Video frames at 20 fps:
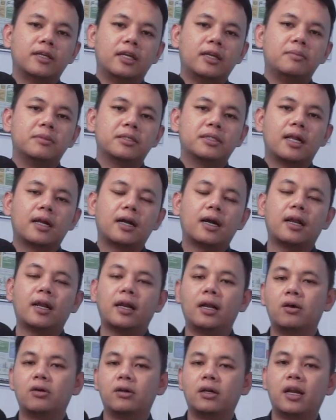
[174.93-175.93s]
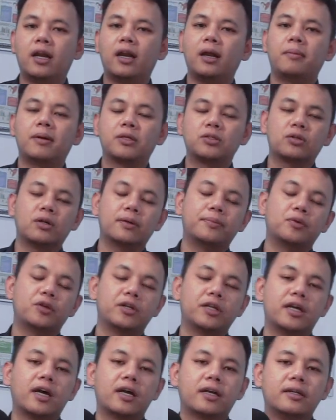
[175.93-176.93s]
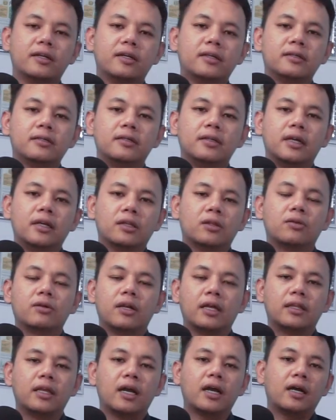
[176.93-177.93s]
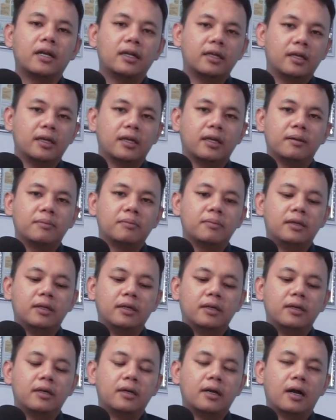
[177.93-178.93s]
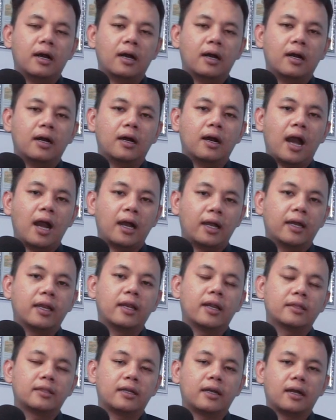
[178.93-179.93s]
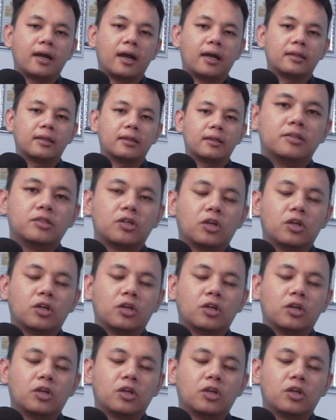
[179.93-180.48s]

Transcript: Jadi misalkan ada orderan yang masuk ke Puri Garden, itu nanti akan dikirim di uh, agen yang terdekat.